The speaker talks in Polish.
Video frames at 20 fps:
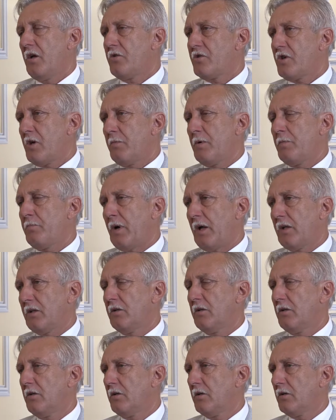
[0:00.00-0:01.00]
żeby
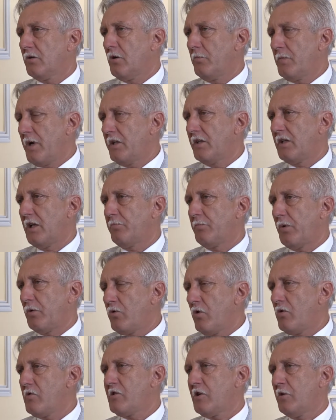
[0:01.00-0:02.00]
pan e, komendant
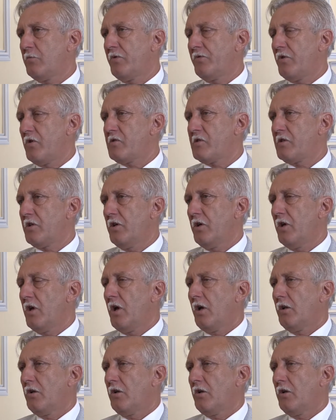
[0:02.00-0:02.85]
pełniący obowiązki,